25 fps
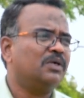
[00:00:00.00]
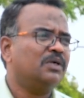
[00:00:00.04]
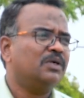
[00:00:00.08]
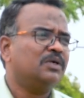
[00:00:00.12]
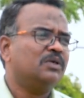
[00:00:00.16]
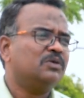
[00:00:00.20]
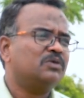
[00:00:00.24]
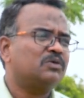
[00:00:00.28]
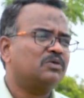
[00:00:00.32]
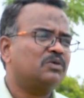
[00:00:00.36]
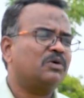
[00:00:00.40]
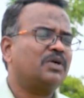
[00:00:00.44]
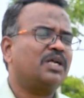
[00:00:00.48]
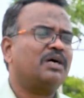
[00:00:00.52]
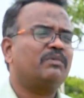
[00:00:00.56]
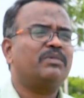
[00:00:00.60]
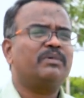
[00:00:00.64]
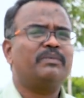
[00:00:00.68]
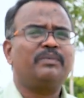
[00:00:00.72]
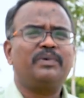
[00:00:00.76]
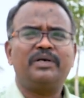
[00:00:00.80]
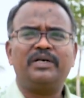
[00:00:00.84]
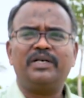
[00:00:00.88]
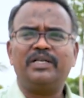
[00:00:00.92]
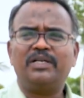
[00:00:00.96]
ஓகே ஸோ நம்ம
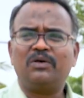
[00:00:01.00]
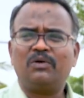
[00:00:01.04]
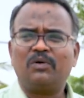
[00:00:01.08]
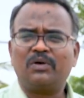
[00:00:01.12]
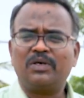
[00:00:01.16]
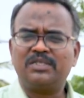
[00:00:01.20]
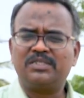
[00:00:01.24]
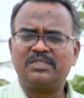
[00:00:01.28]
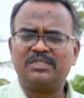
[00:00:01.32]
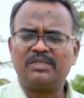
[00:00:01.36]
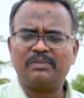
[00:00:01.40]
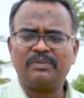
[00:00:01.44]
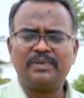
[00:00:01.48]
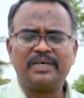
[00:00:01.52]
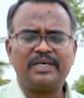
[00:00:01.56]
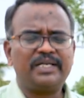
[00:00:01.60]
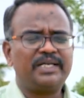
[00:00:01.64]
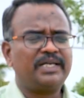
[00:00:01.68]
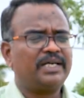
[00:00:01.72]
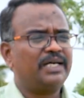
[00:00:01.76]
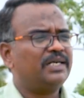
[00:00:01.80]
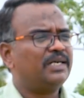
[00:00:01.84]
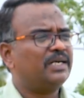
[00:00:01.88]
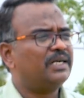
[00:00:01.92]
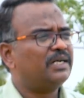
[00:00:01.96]
பில்டிங்கோட
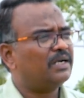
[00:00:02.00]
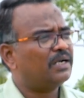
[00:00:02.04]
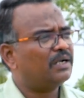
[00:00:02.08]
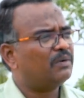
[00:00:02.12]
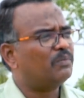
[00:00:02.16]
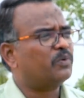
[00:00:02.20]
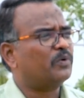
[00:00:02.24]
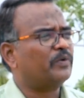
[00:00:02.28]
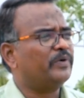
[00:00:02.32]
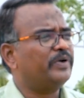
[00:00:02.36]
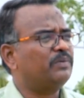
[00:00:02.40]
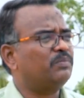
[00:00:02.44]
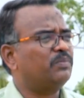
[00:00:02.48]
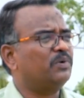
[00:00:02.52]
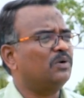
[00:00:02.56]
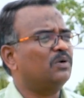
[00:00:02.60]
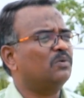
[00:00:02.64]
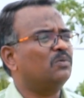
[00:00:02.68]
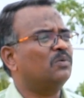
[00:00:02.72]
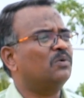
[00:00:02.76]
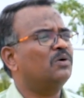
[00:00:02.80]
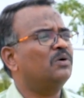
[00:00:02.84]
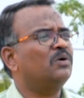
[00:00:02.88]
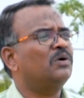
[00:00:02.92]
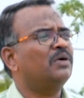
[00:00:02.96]
ஸ்டெபிலிட்டிக்கு என்னென்னலாம் ப்ரொவைட்
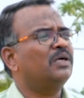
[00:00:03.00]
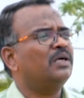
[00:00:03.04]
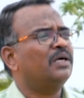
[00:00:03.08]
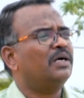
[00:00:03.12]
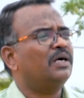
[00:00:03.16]
பண்ணுவோம்